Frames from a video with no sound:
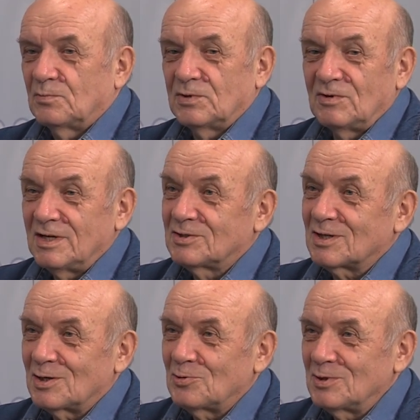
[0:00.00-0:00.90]

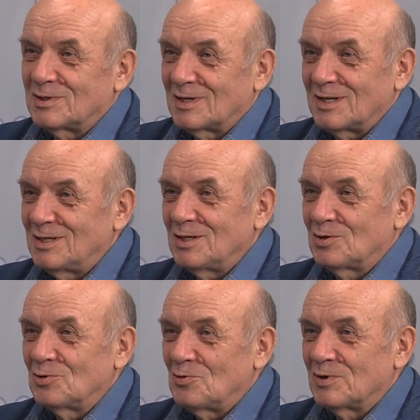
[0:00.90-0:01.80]
появляются
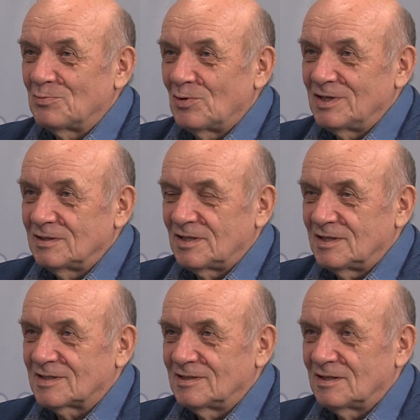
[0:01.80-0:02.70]
какие-то новые, более
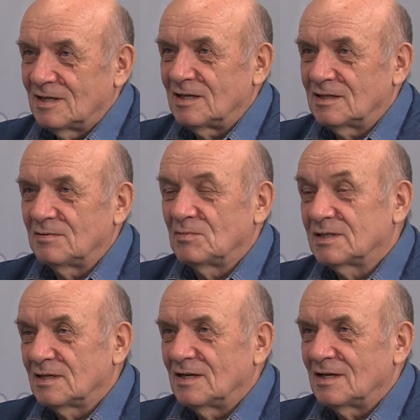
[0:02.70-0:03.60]
интересные данные,
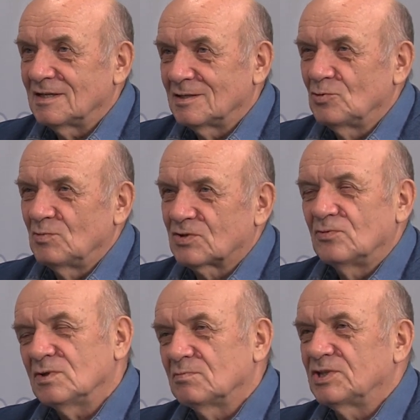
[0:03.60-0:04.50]
материалы, и думаешь,
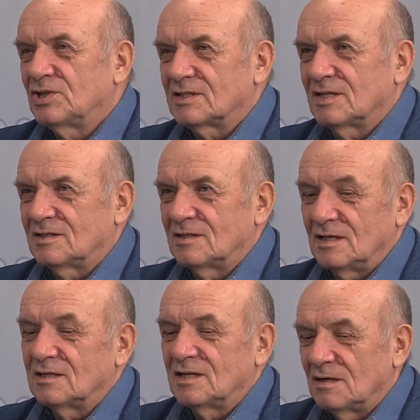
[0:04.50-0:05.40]
вот бы сейчас эти
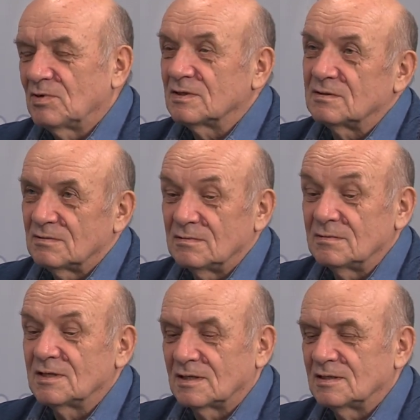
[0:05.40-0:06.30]
данные, я бы
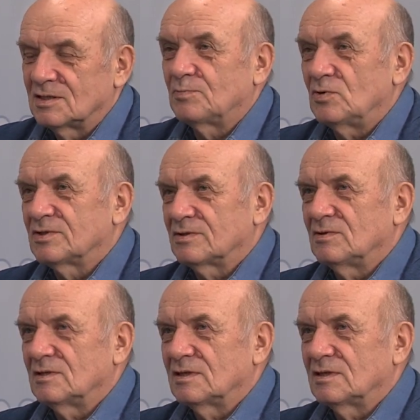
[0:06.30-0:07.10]
их использовал